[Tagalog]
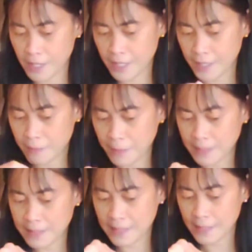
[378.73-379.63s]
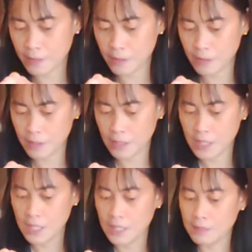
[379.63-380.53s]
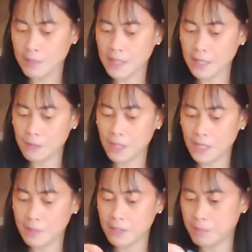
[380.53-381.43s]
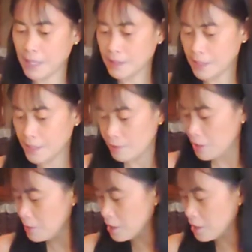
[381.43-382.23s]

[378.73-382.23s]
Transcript: and then we'll see kung may ano nga naman yung battery niya or